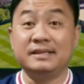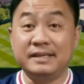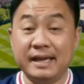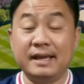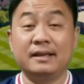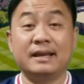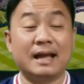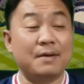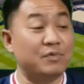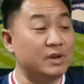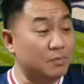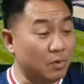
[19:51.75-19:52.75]
ริงๆนะครับ
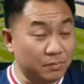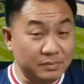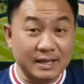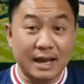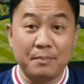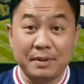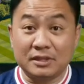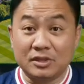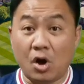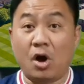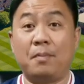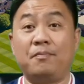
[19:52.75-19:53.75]
วันนี้ผมจะเอามา
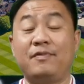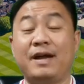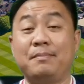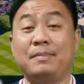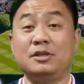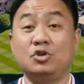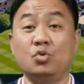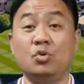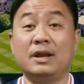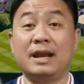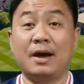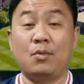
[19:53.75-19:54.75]
ตอบแฟนแมนยู
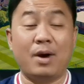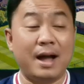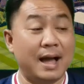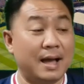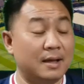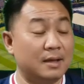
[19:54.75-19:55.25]
เลยแหละว่า